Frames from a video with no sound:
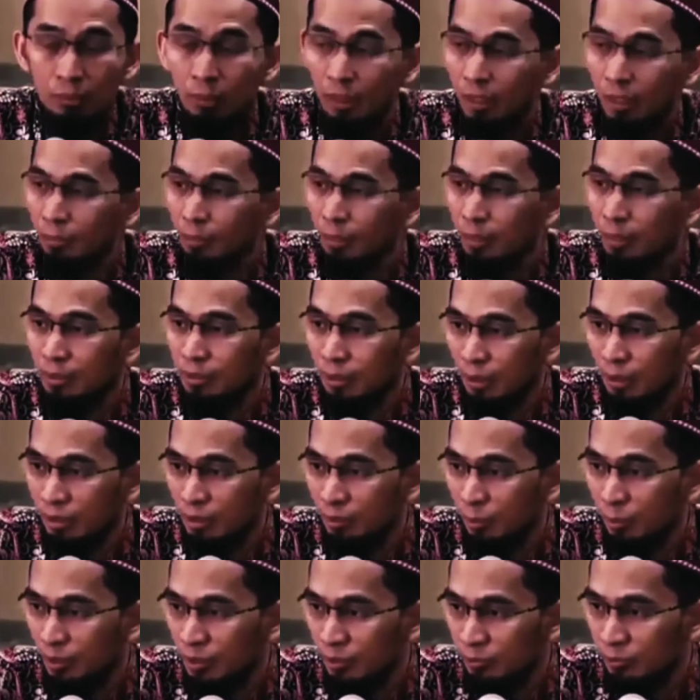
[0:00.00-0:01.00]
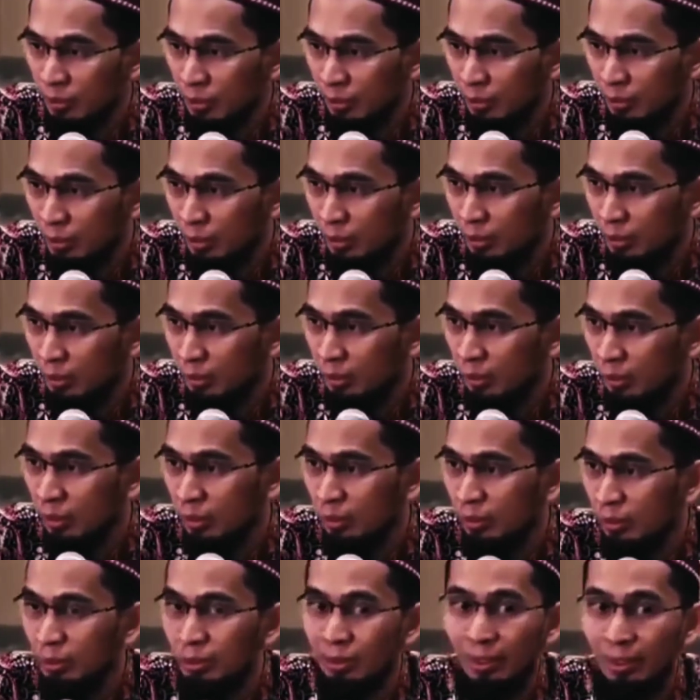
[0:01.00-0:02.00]
bagaimana cara spesifiknya
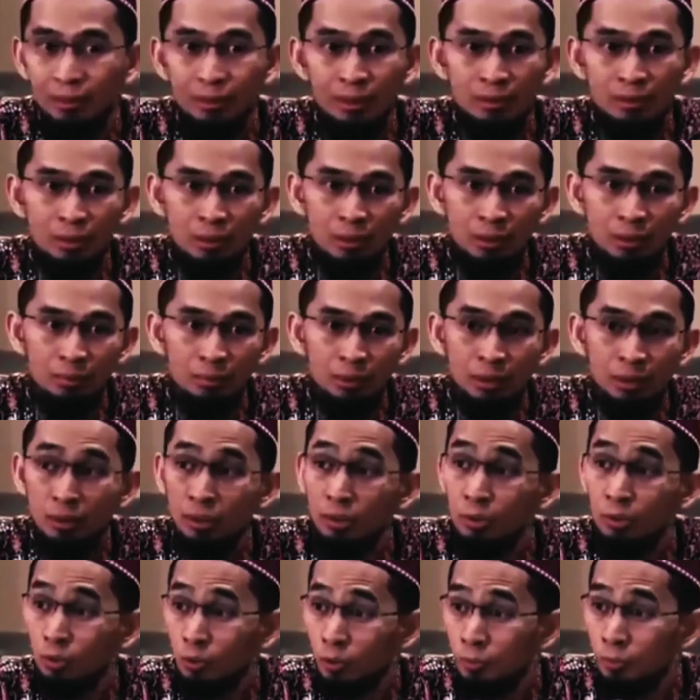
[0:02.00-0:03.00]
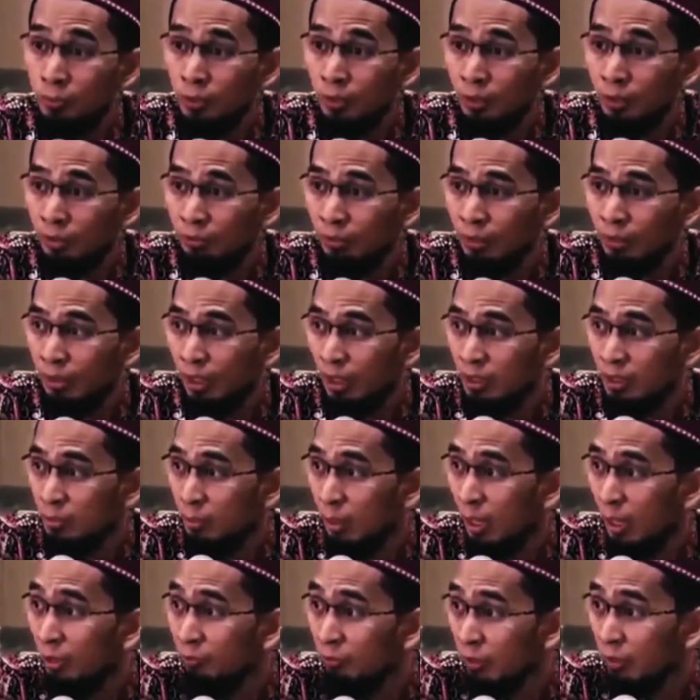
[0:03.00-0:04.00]
nanti lihat aja rekamannya di YouTube tentang manhaj
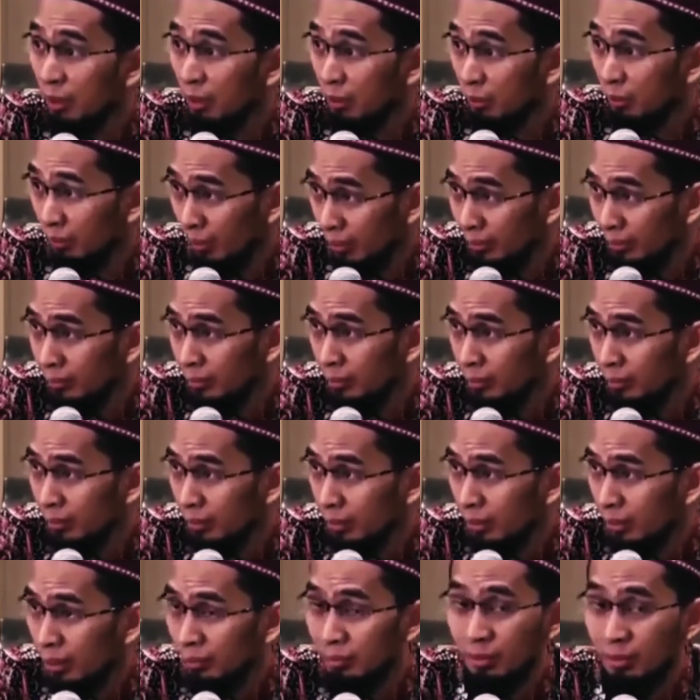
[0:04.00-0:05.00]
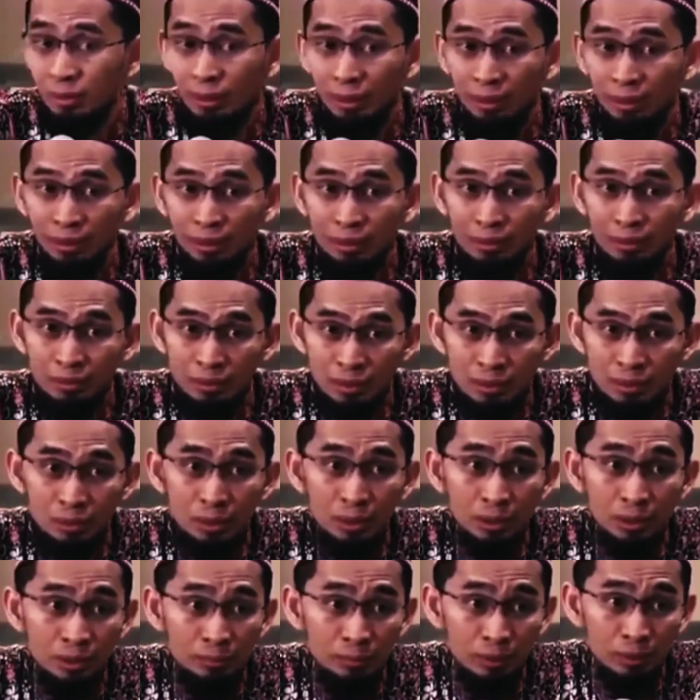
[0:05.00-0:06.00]
menghafal Al-Quran kami terangkan di situ
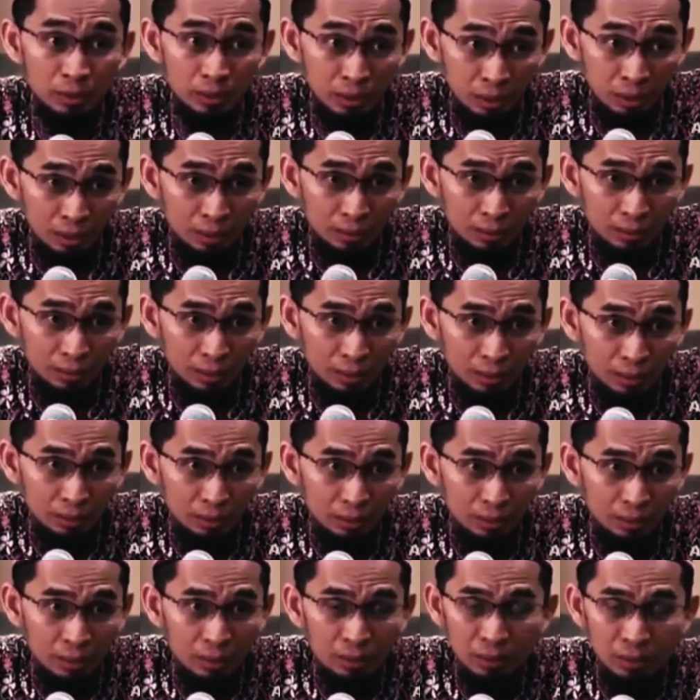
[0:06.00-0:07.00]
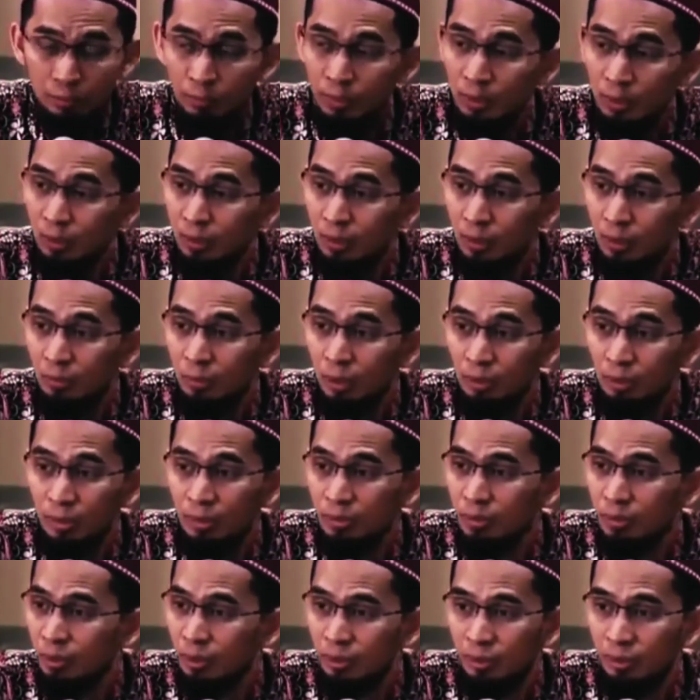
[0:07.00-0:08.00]
dengan lebih detail ya tapi demi
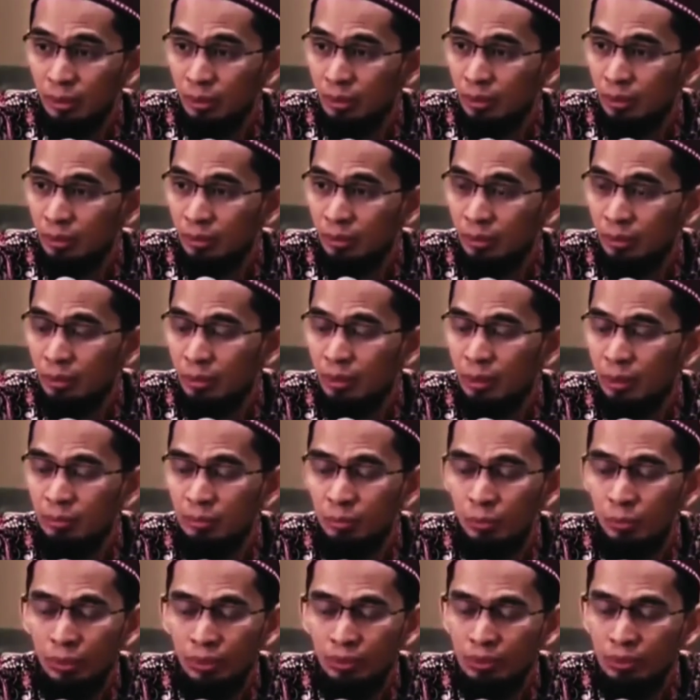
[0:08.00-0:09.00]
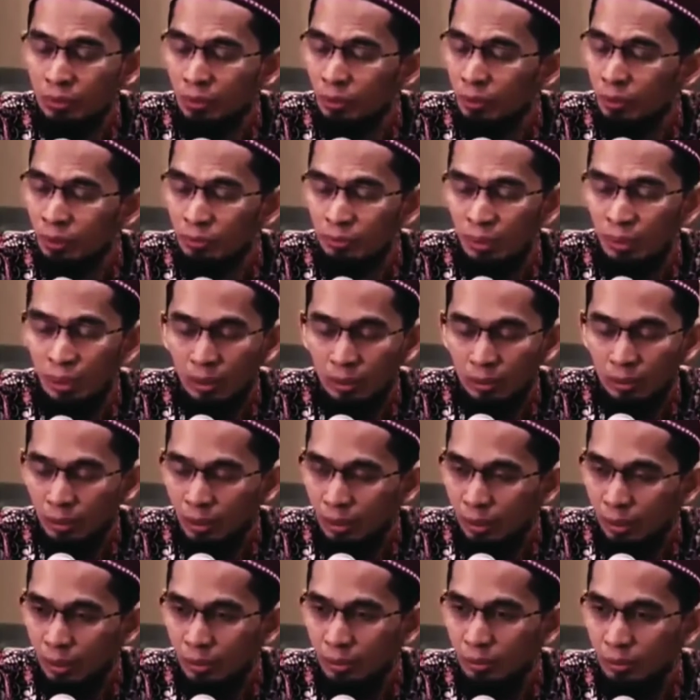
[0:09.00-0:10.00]
Allah saya katakan tidak bukan satu
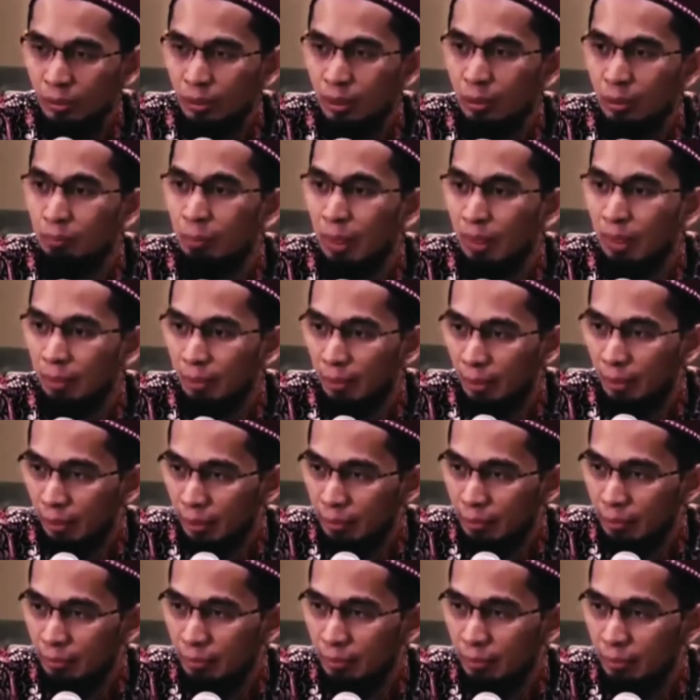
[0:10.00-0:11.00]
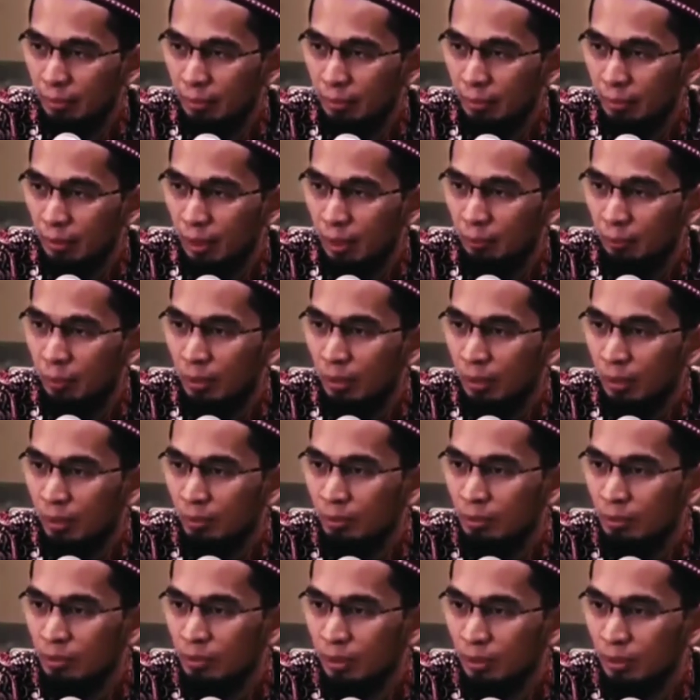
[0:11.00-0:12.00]
kebahagiaan kebanggaan
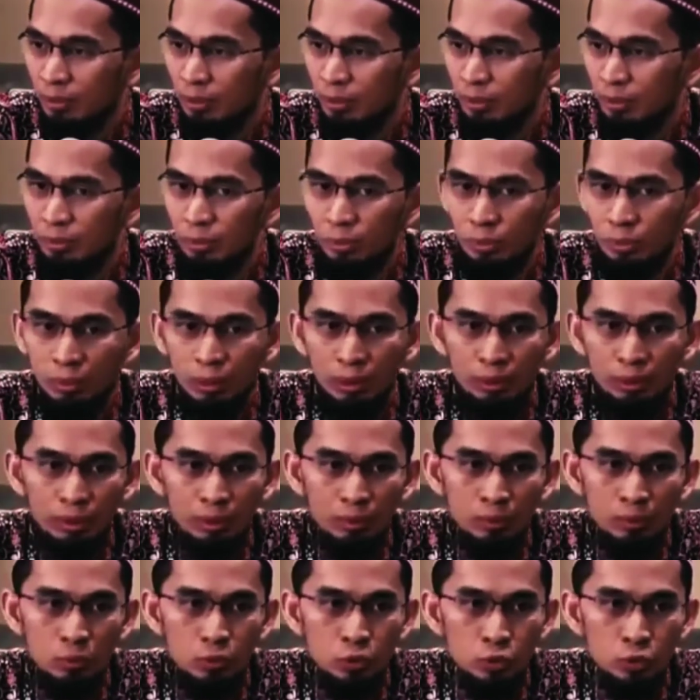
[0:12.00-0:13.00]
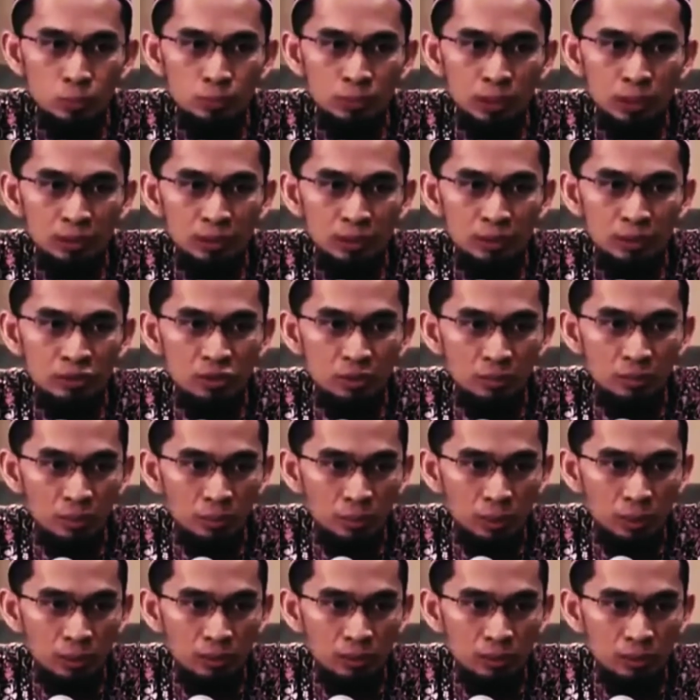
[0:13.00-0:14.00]
apalagi misalnya untuk ria ujub dan
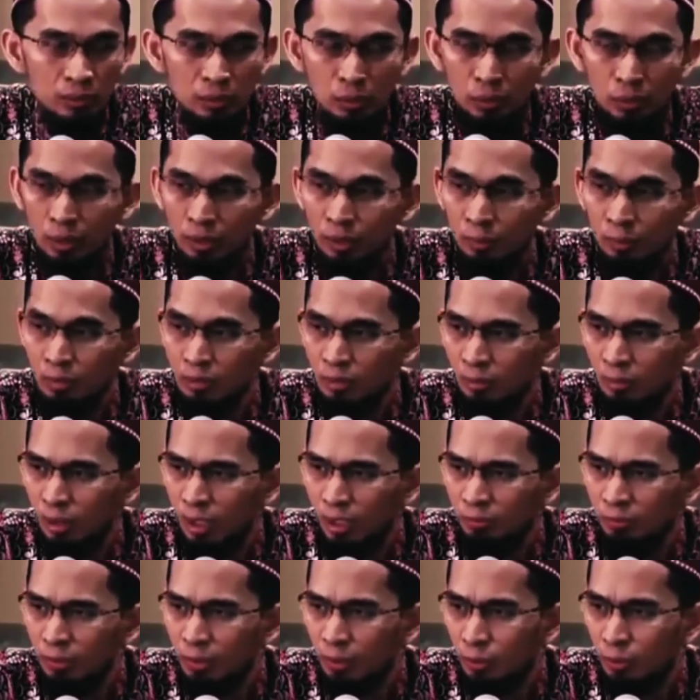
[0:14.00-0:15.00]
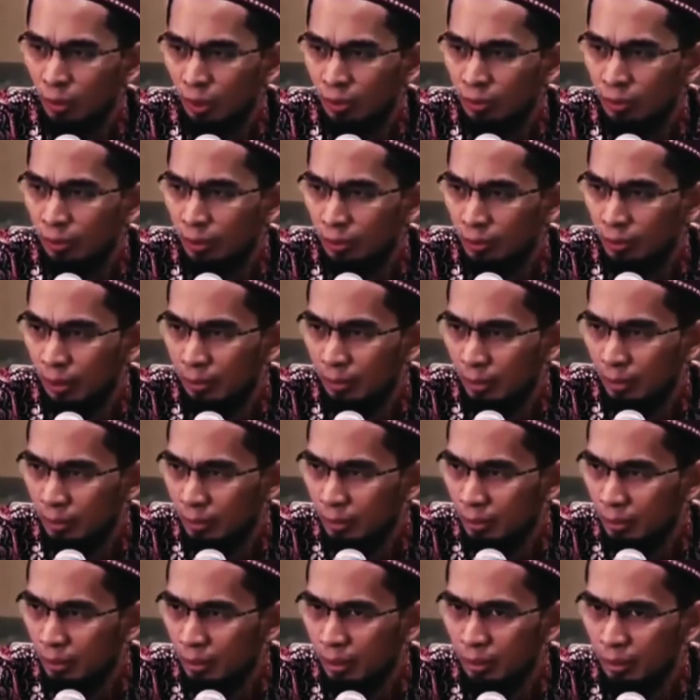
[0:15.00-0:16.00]
keistimewaan seorang bisa menghafal Quran dengan
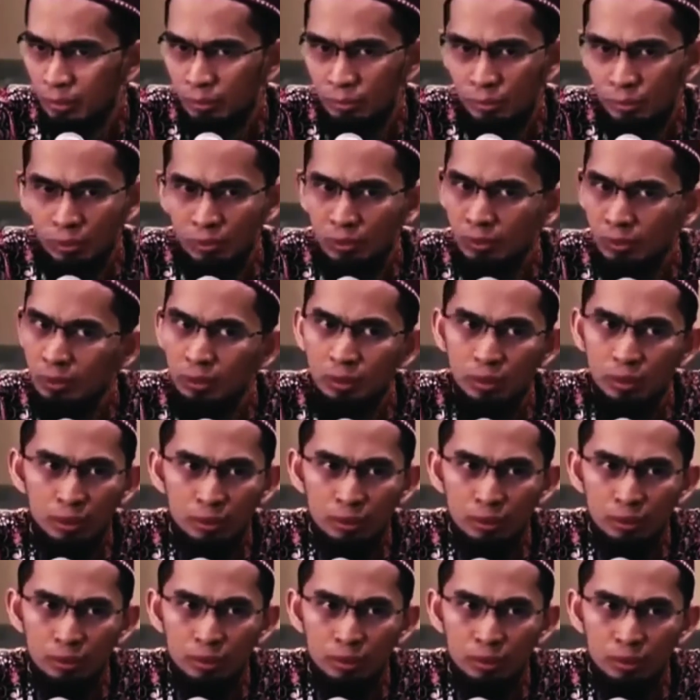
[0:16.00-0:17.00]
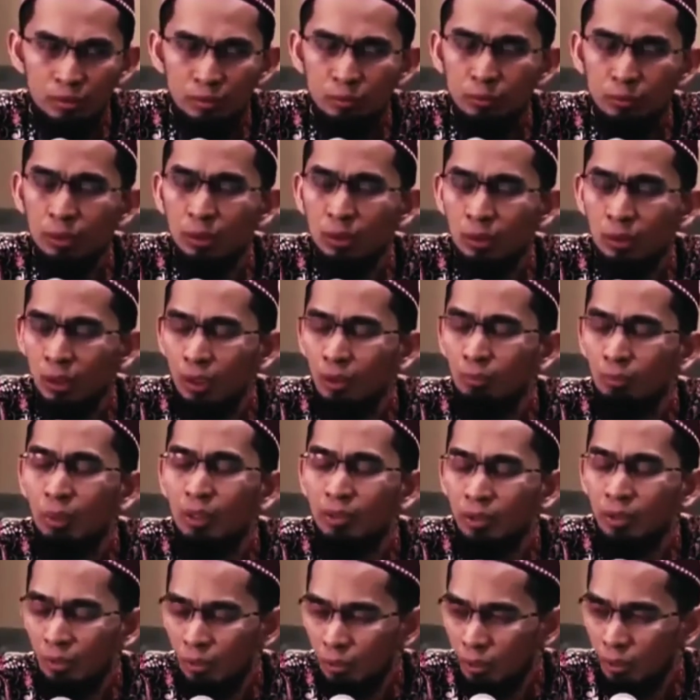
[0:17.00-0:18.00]
ayatnya dengan nomornya tidak tidak semua
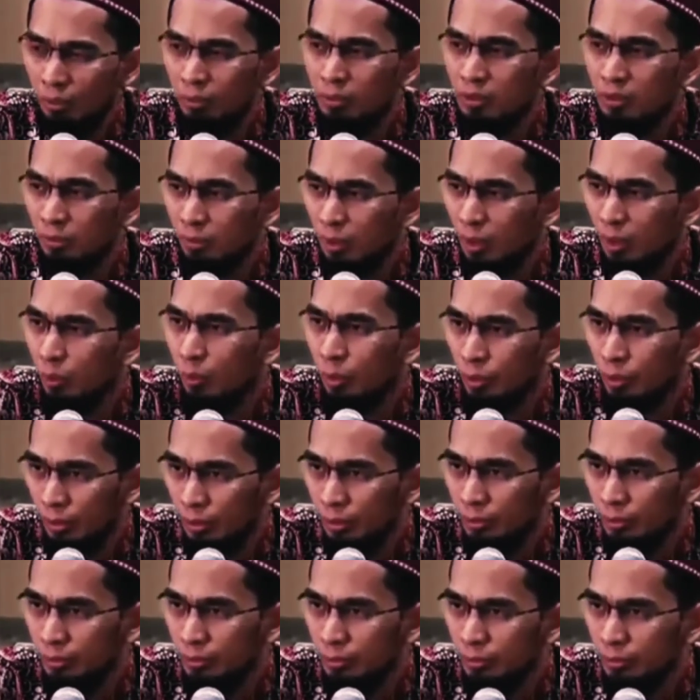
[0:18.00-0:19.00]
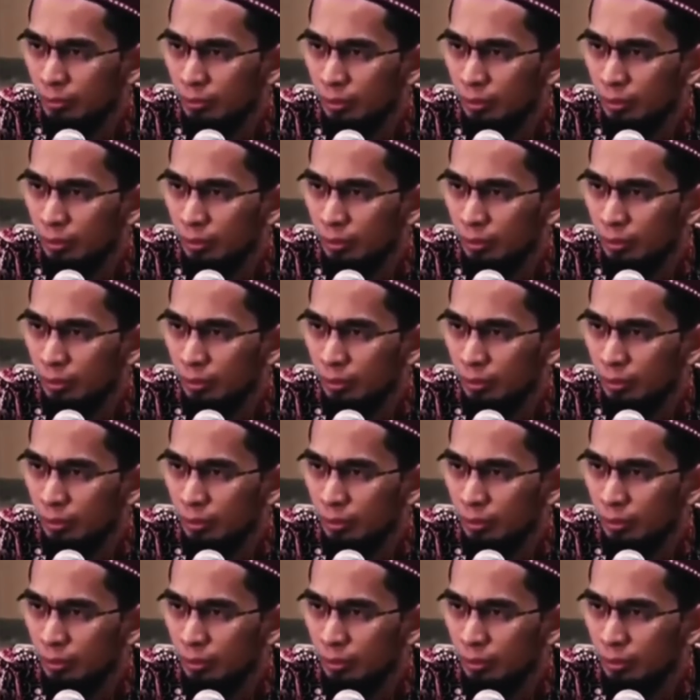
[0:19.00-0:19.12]
banyak orang bisa melakukan itu